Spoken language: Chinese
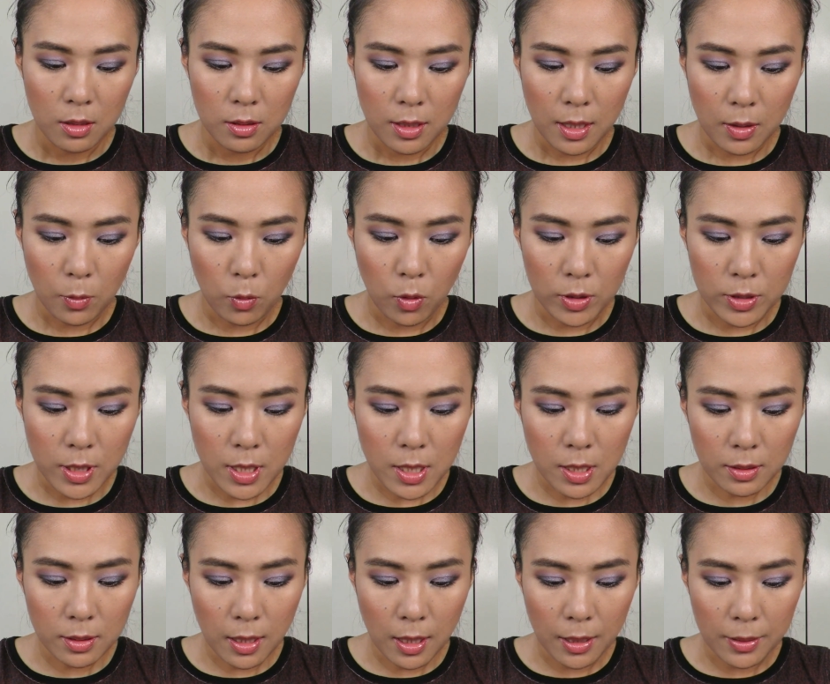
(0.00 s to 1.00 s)
那我这
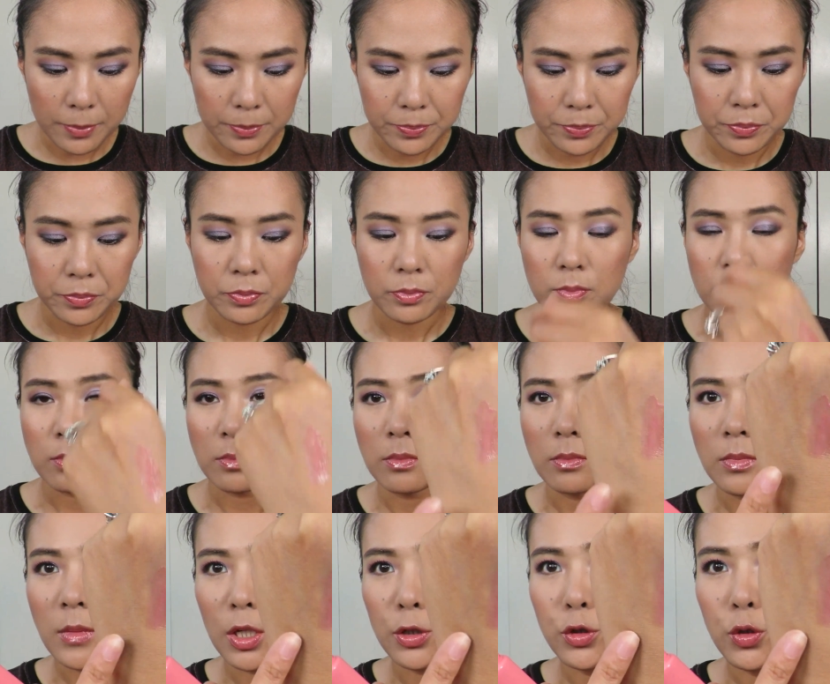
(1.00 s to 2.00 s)
个呢，
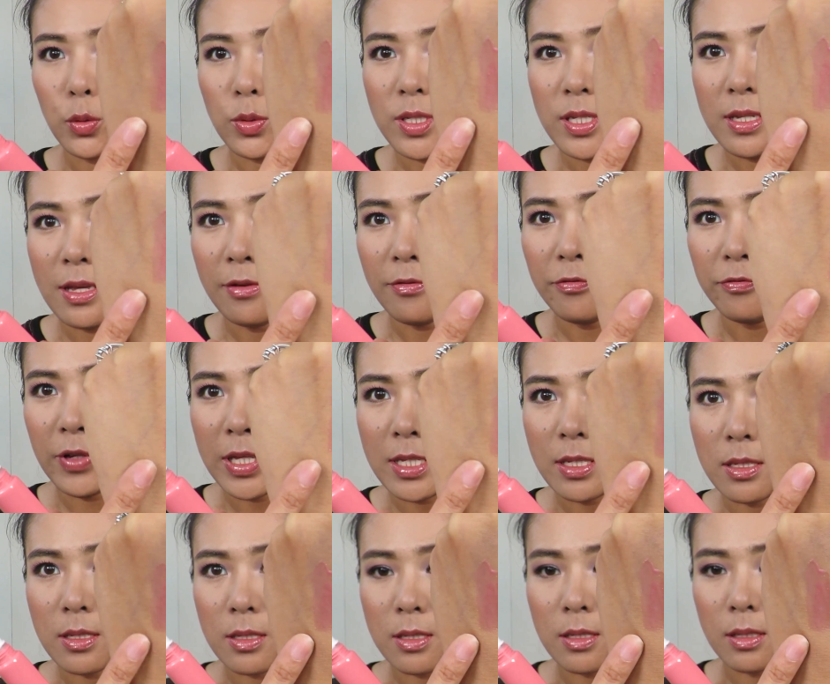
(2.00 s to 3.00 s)
这种浅粉
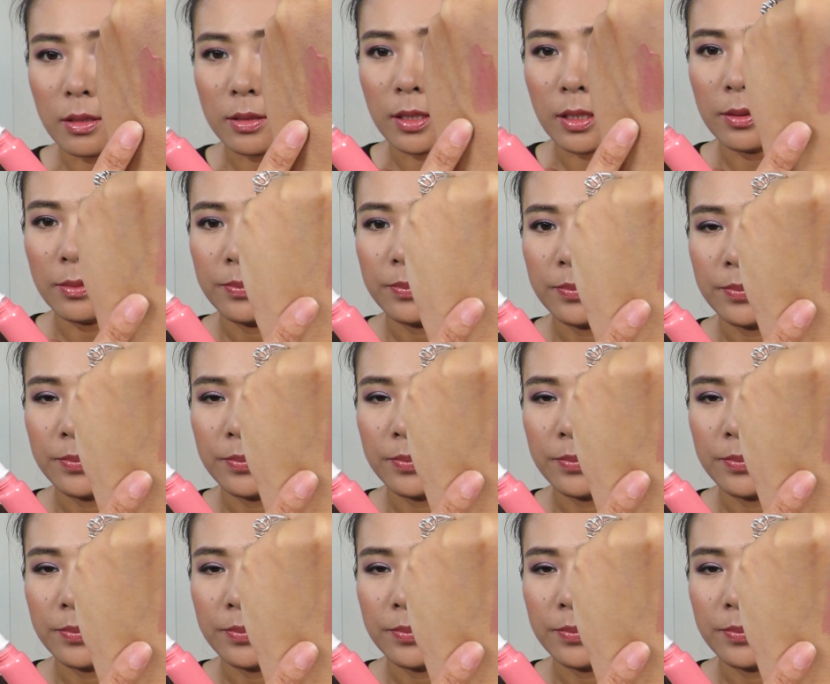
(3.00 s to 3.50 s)
紫色的。